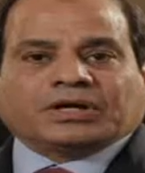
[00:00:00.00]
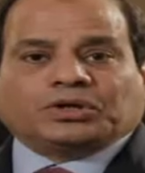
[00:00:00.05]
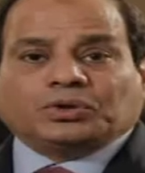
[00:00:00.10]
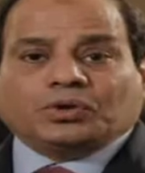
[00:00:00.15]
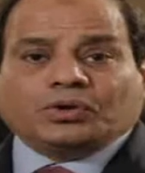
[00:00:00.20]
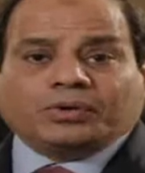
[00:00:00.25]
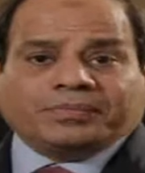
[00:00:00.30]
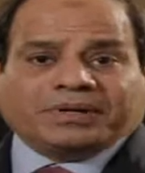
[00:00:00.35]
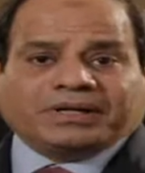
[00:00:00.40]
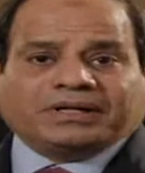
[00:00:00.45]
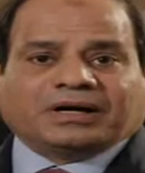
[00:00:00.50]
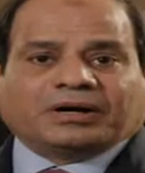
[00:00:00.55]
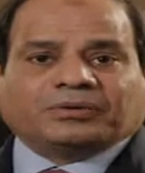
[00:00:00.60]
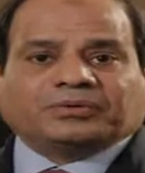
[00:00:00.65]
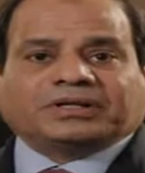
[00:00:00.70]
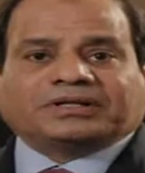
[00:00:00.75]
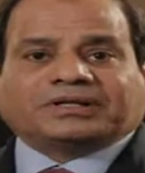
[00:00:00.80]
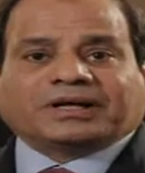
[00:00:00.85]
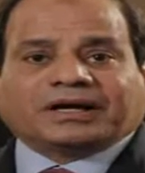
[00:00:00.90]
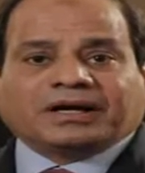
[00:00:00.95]
نهمل او
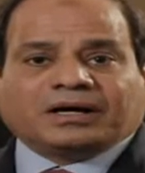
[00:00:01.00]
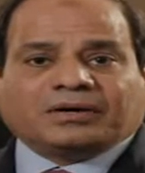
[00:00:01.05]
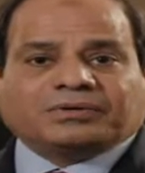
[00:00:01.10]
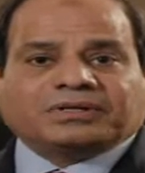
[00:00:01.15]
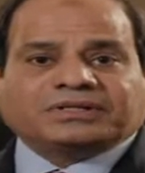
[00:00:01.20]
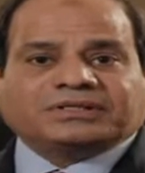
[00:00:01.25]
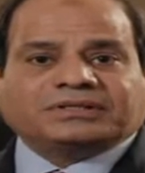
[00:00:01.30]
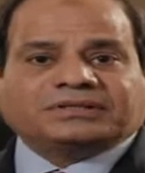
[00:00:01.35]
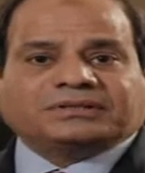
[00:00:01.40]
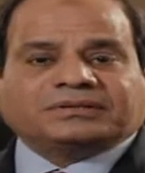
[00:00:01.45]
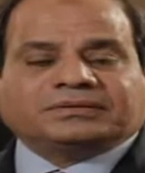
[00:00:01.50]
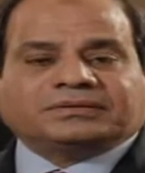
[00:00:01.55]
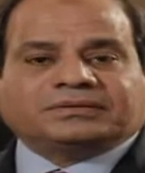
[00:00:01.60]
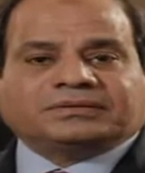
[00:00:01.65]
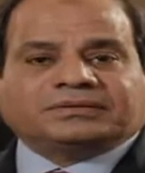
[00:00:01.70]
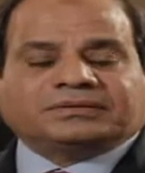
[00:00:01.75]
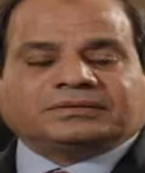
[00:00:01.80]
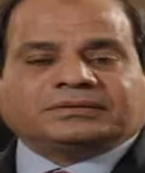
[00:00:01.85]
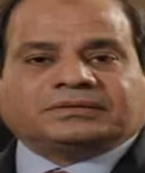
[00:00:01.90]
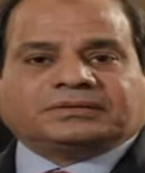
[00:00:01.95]
نتجاوز
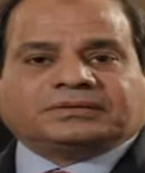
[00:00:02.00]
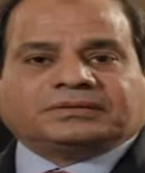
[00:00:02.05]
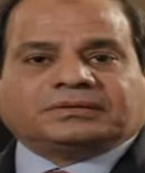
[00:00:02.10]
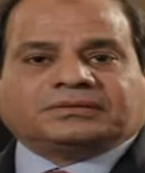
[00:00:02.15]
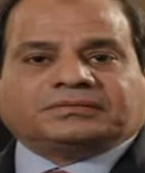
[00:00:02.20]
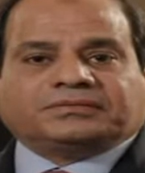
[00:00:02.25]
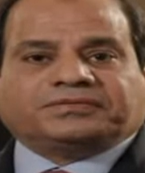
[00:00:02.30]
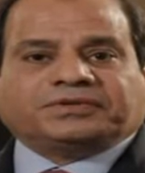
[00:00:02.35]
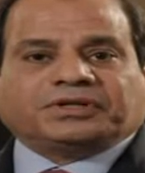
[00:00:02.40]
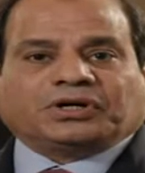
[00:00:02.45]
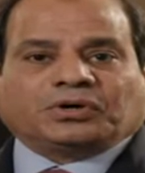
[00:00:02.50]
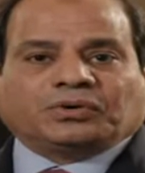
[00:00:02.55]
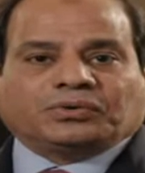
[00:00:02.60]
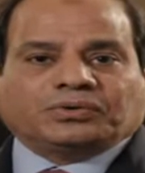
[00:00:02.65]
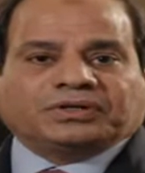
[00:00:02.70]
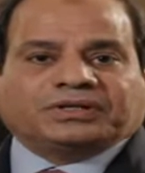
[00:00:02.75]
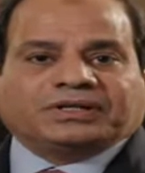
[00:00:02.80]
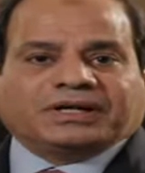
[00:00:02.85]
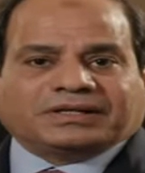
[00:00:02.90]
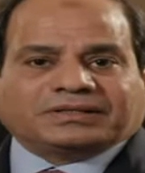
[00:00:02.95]
في
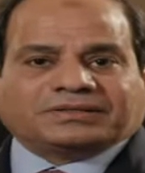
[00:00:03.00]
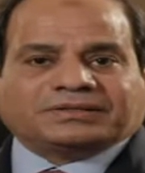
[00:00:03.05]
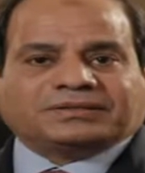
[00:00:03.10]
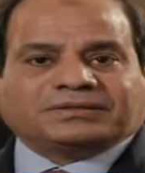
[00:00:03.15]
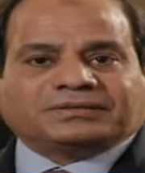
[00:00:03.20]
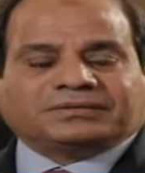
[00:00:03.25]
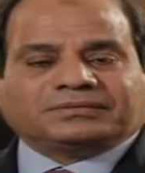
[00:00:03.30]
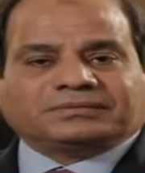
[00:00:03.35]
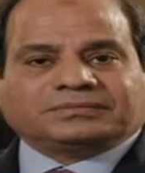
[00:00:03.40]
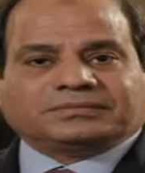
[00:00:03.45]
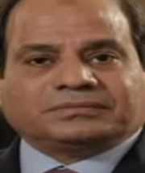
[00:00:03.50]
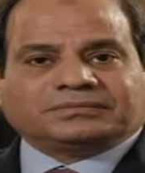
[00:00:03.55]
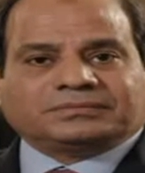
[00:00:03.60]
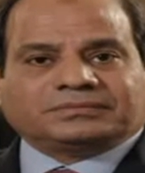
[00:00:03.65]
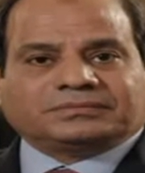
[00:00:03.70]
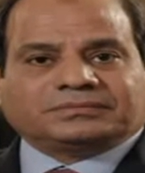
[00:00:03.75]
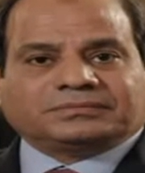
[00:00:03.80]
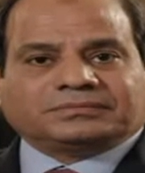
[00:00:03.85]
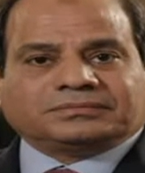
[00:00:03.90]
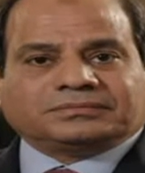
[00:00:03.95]
حقوق الناس
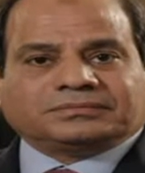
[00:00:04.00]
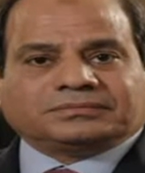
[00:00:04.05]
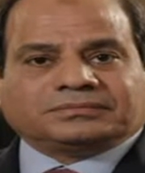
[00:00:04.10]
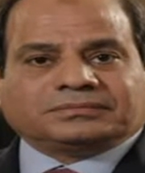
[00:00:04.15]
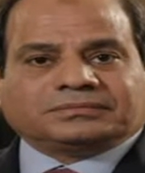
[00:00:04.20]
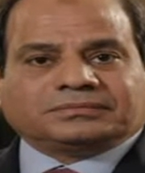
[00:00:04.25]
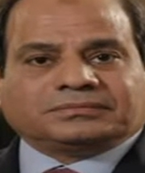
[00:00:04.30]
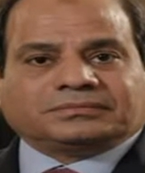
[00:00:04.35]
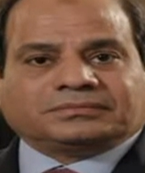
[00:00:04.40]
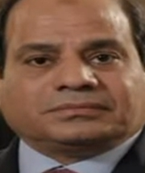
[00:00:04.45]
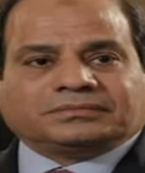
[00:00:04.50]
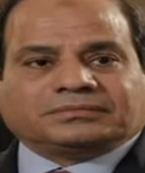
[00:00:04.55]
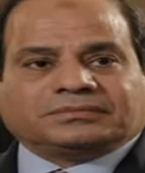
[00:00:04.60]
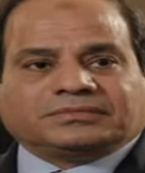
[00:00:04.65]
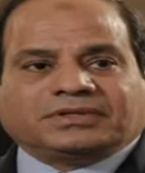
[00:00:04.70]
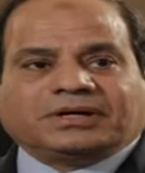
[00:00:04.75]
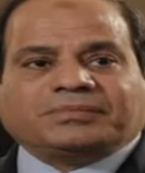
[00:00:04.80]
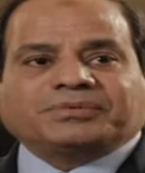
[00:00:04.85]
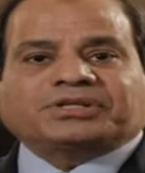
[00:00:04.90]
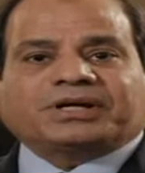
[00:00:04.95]

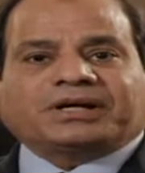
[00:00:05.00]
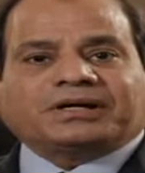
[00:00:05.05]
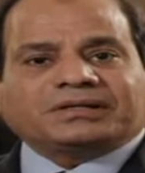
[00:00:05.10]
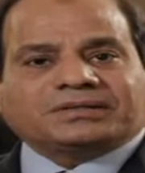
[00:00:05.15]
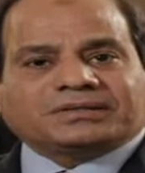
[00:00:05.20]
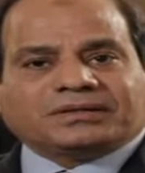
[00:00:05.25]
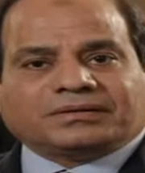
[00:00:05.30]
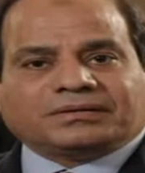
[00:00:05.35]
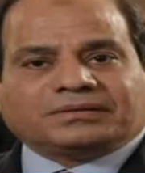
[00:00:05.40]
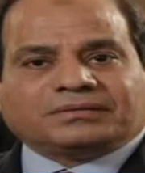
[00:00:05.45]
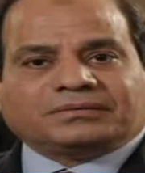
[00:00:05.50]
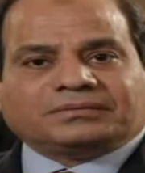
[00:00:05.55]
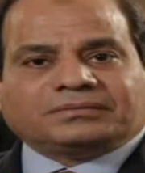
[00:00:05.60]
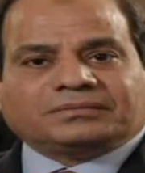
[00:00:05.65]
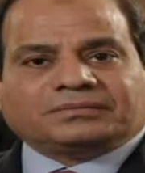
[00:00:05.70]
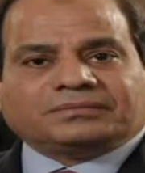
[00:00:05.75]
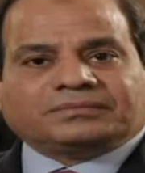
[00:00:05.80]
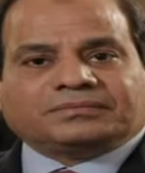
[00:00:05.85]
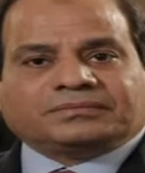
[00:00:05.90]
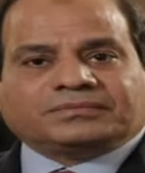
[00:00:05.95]
ده مش هيحصل
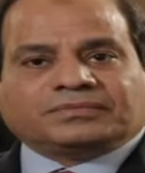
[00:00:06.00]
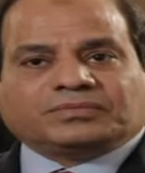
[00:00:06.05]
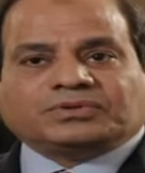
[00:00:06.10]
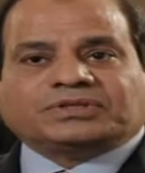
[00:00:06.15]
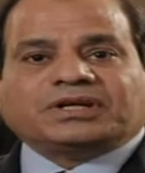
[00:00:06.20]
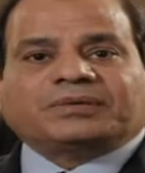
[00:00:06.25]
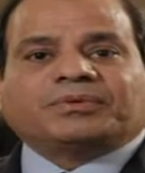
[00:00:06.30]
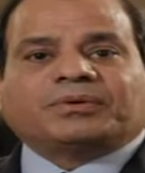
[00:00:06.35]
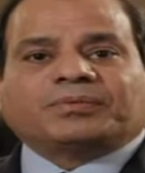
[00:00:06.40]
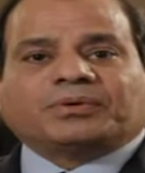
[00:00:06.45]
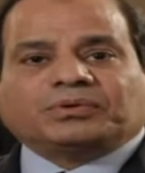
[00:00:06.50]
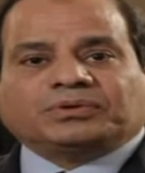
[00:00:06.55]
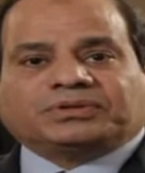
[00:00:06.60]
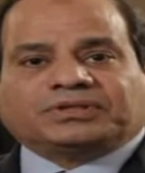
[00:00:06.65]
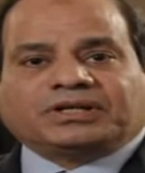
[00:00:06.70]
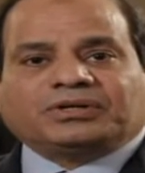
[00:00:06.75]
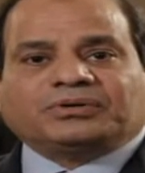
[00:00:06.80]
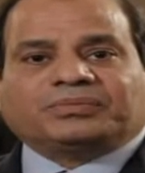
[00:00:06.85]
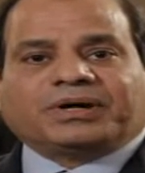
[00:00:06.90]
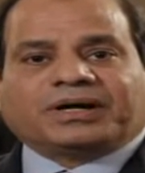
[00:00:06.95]
وزي ما بقول
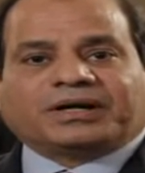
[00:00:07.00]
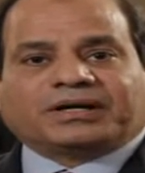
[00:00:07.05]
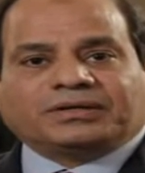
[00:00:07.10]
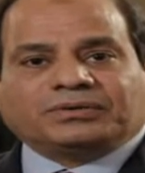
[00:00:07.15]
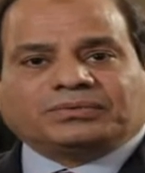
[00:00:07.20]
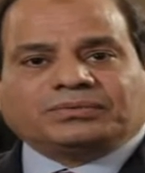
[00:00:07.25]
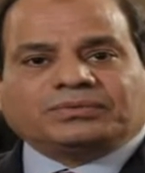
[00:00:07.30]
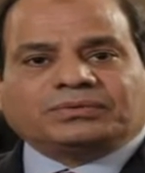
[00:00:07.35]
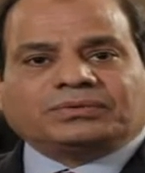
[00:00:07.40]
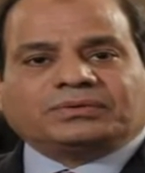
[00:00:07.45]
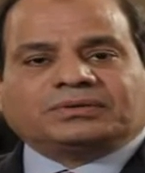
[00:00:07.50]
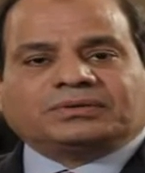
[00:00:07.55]
تاني وبأكده